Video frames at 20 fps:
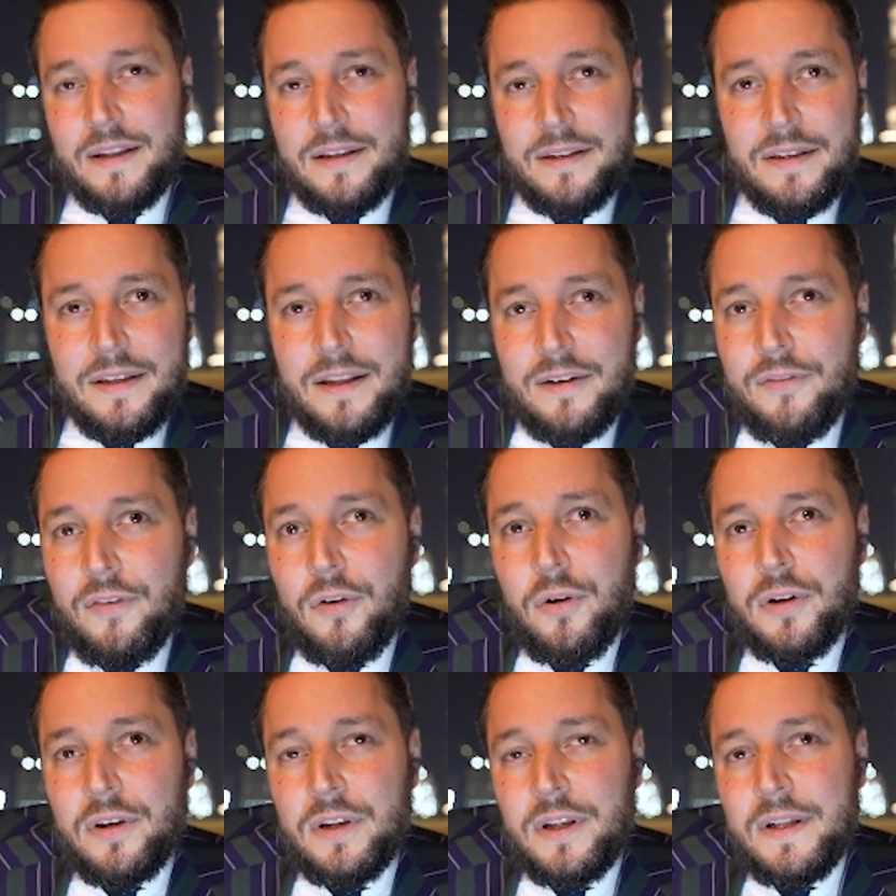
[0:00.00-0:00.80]
an
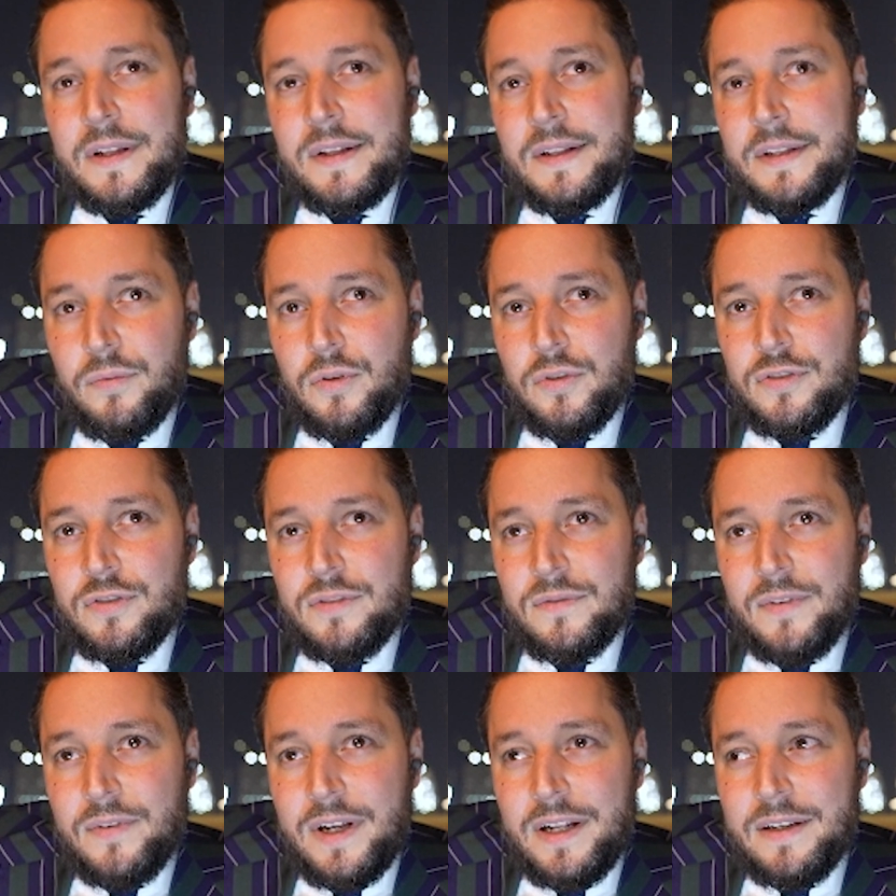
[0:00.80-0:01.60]
Erfolg zu
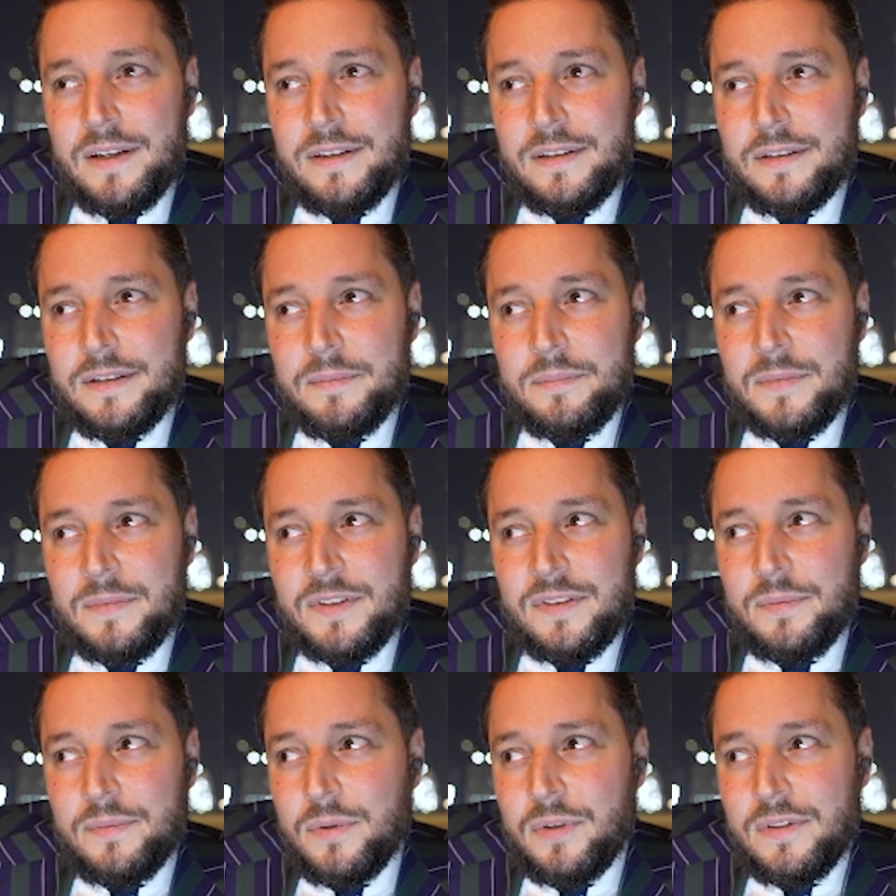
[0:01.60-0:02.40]
wünschen, weil
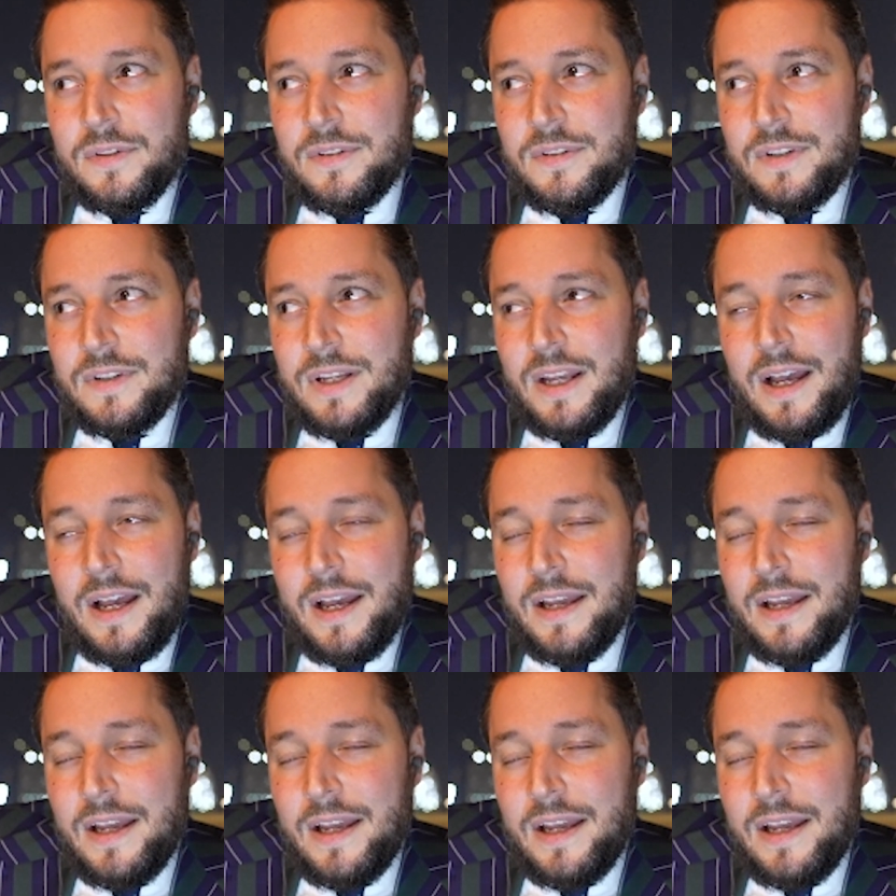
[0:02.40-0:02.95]
ähm, es, wird